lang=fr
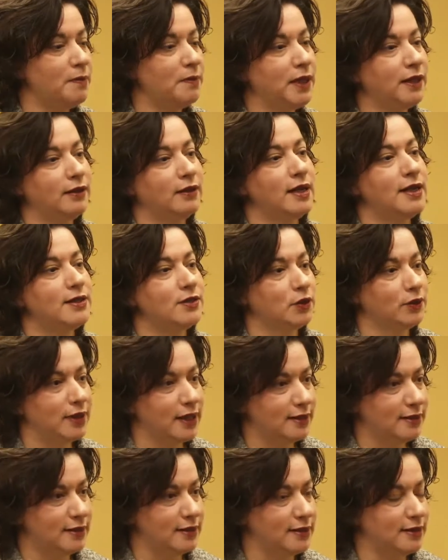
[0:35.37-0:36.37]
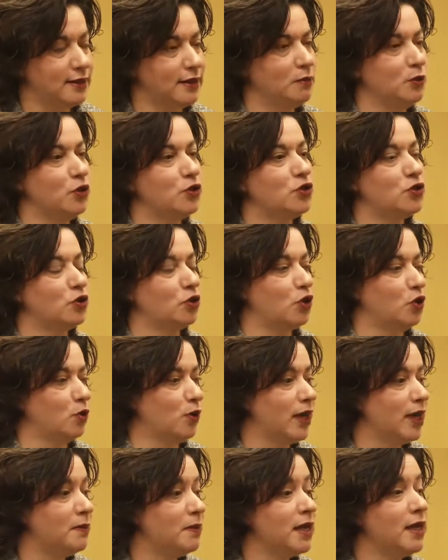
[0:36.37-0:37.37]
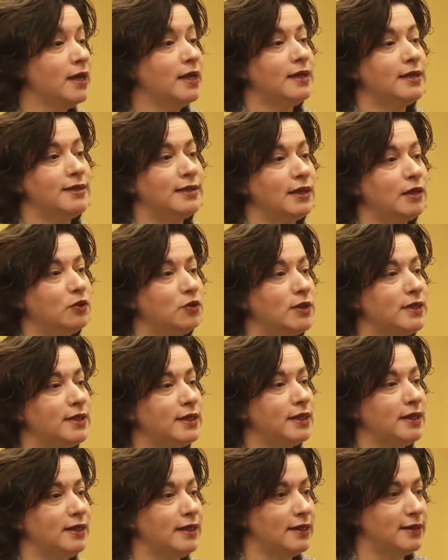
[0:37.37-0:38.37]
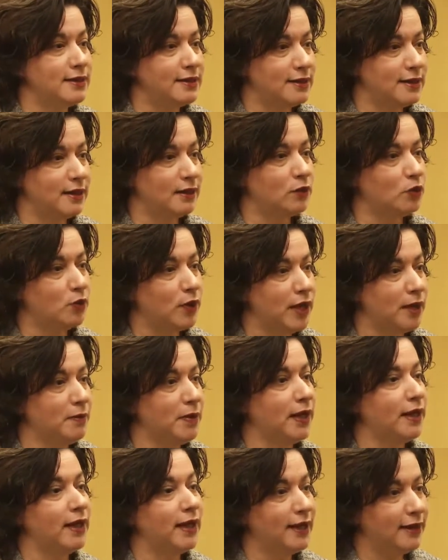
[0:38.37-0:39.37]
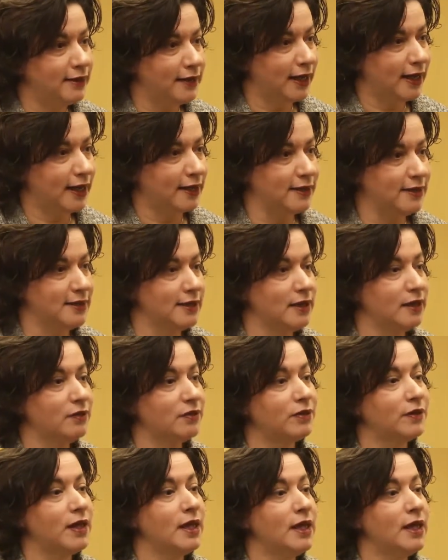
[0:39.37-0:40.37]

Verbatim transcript: Maintenant, elles sont accessibles sur le web. C'est aussi des sites web interactifs